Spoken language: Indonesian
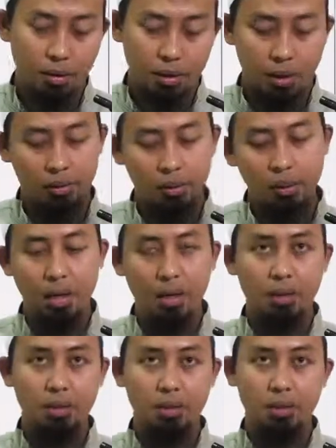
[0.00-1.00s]
nah tidak
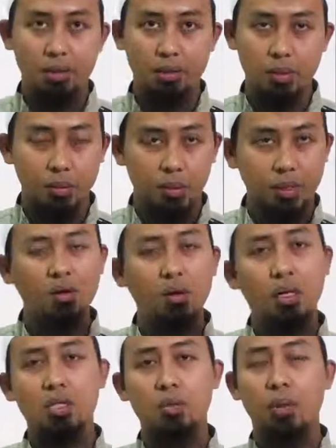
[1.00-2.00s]
seperti yang
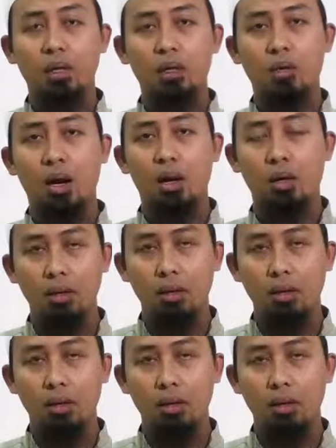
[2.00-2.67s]
dilakukan sebagian orang